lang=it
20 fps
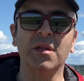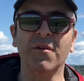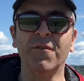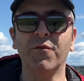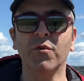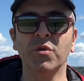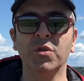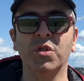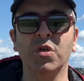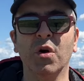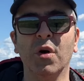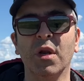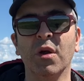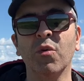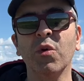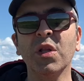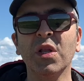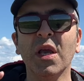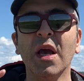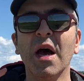funzioni
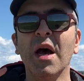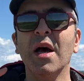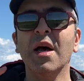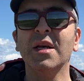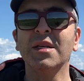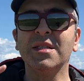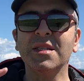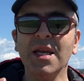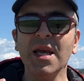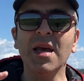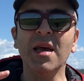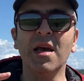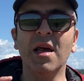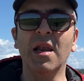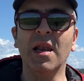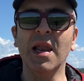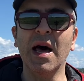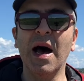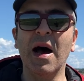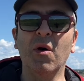quindi se
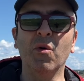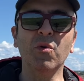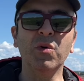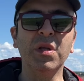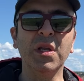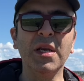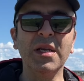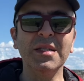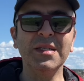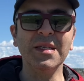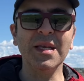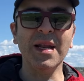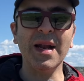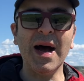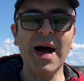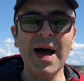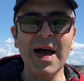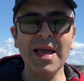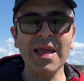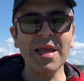la
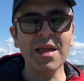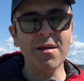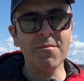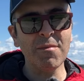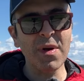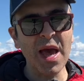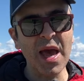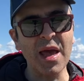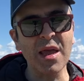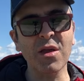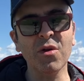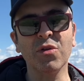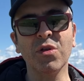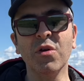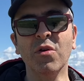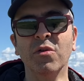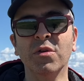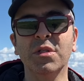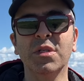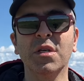utilizzerai beh io ti
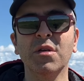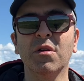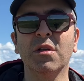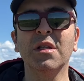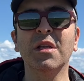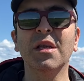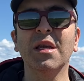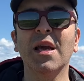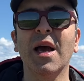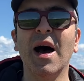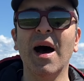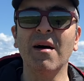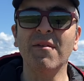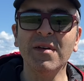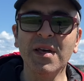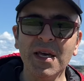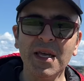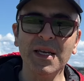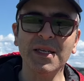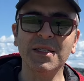consiglio di
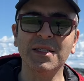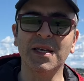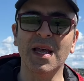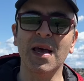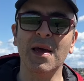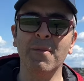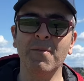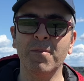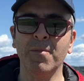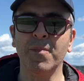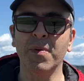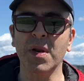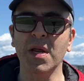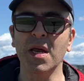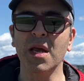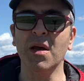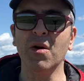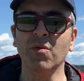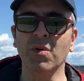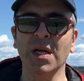avere
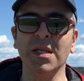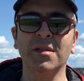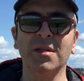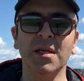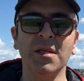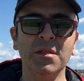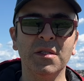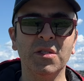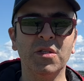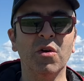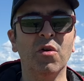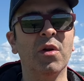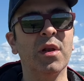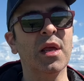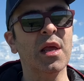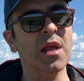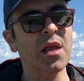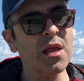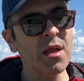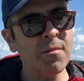sempre
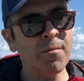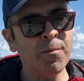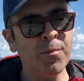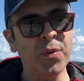un'attenzione in